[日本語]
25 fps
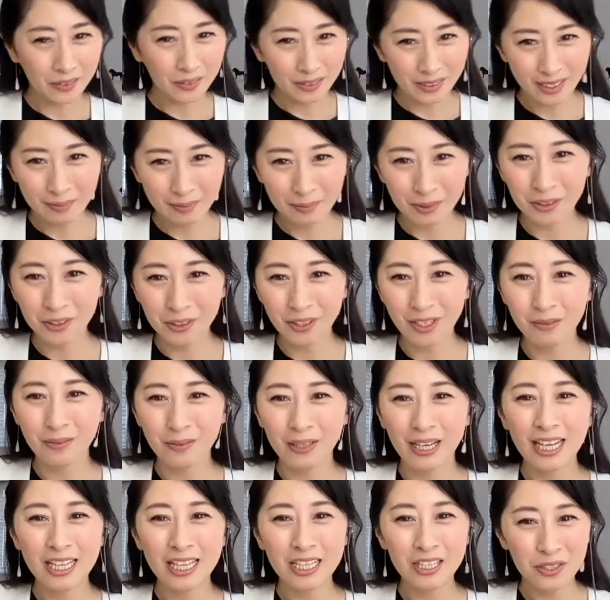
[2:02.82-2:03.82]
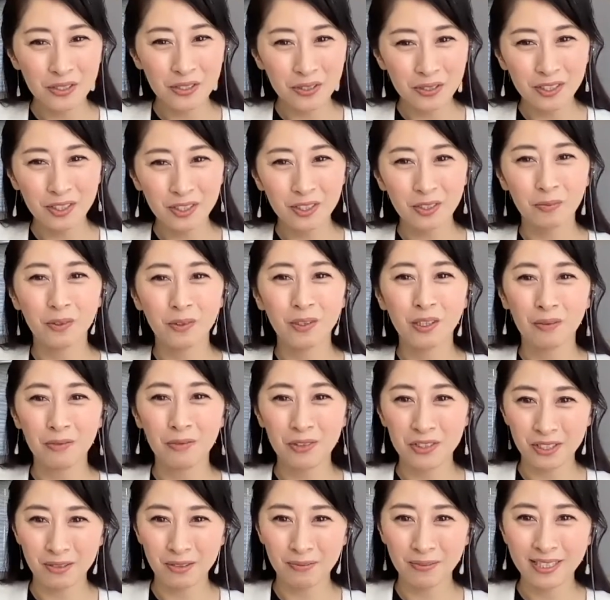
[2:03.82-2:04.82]
んなものにも愛情って思うかも
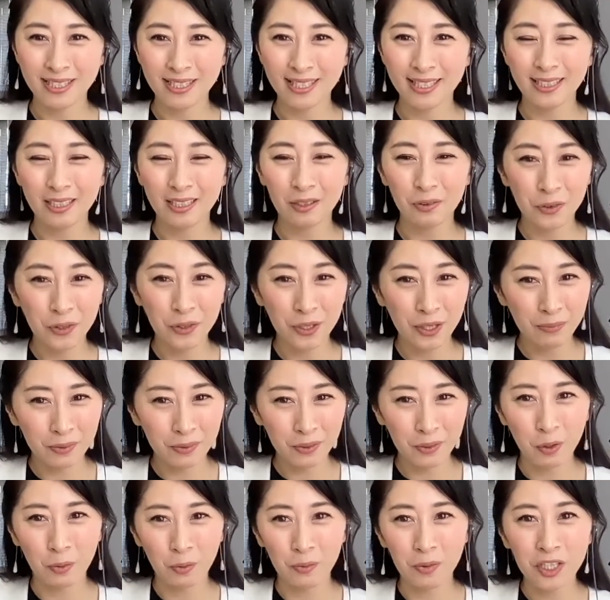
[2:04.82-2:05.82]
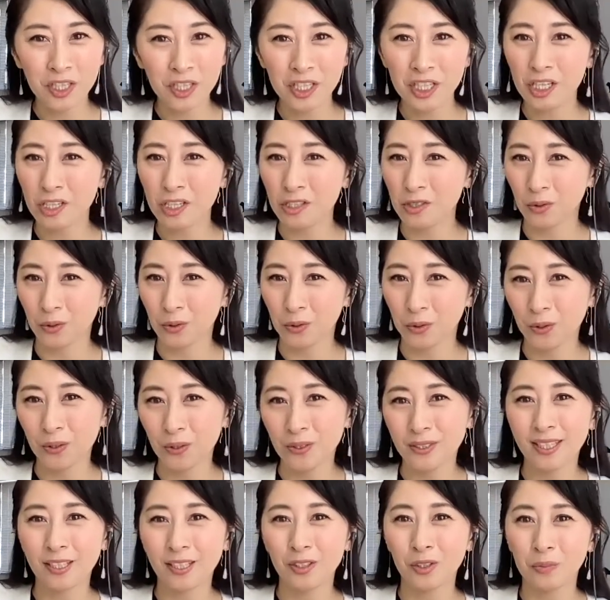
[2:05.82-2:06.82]
しれませんが、これもコミュニケーションの一
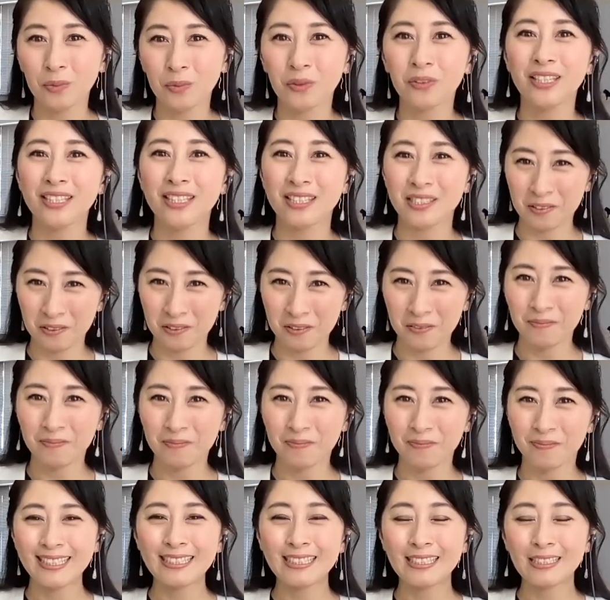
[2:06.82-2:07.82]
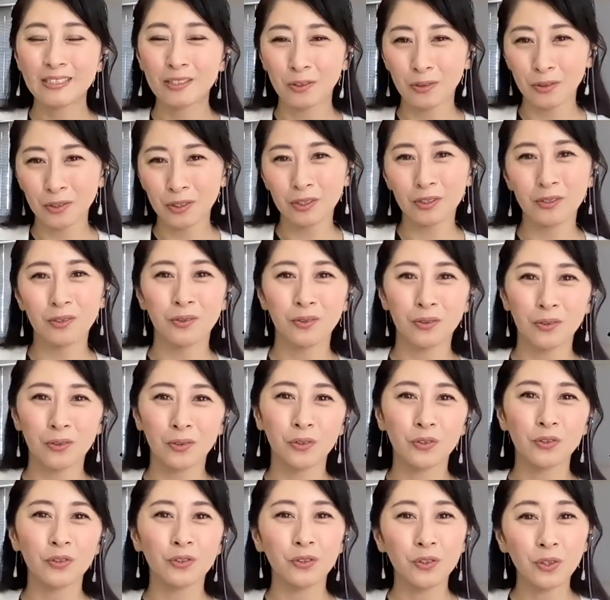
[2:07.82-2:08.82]
つだと思うんですよ。その人の
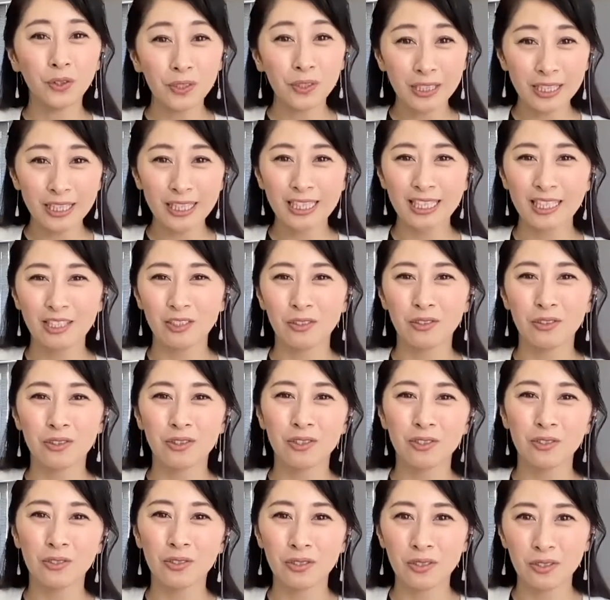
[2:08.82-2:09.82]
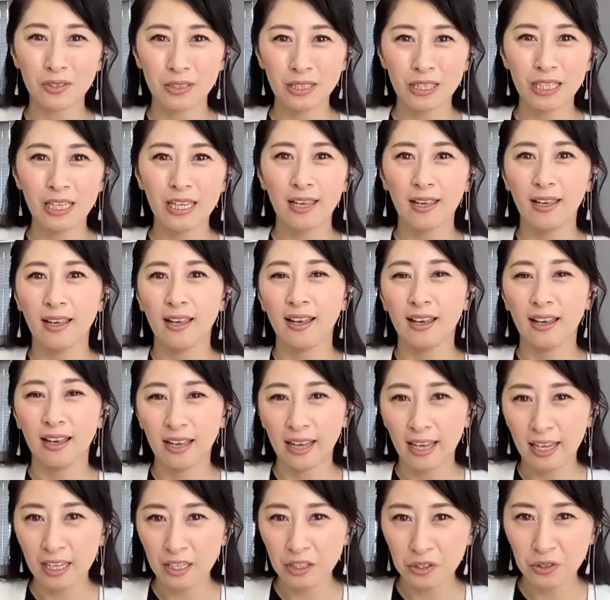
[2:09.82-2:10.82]
動き一つ一つに
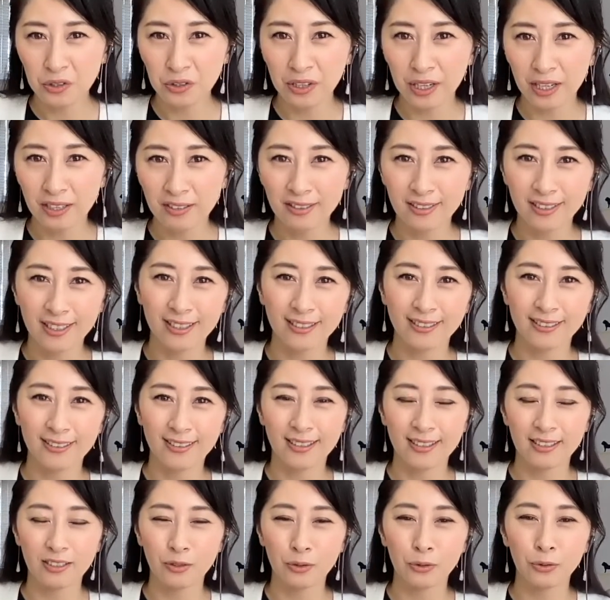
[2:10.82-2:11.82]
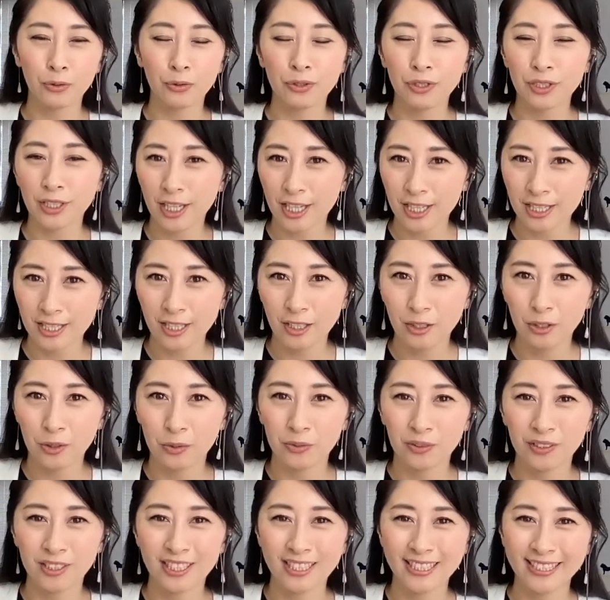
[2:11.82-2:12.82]
愛情があるかってすごく大事だと
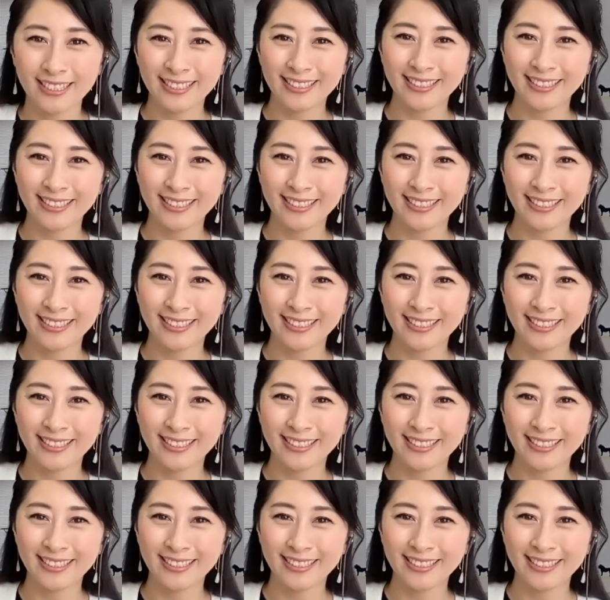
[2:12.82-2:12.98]
思うんです。